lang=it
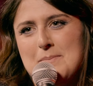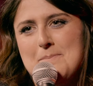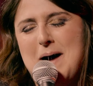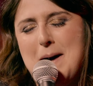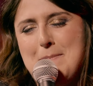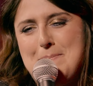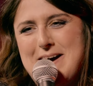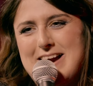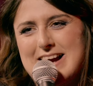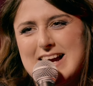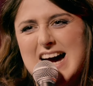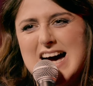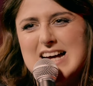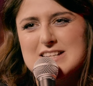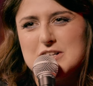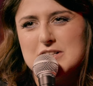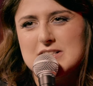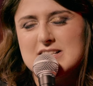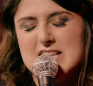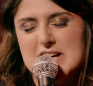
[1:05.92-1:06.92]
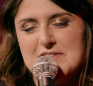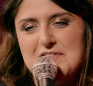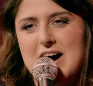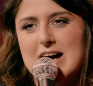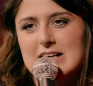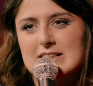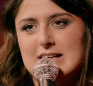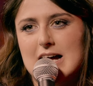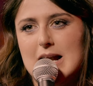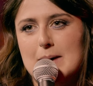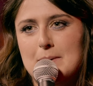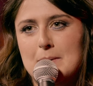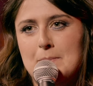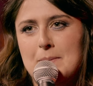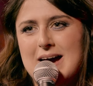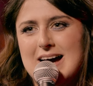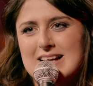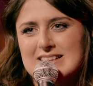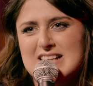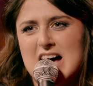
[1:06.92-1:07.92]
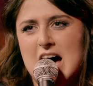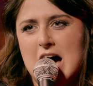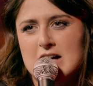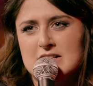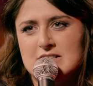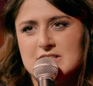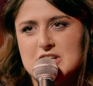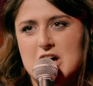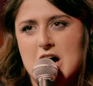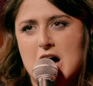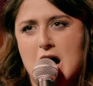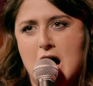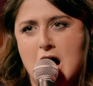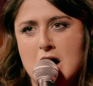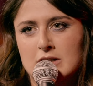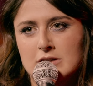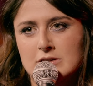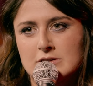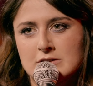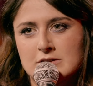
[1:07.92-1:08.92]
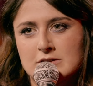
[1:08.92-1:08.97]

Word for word: Ma per caso ti sei fatta la pipì addosso?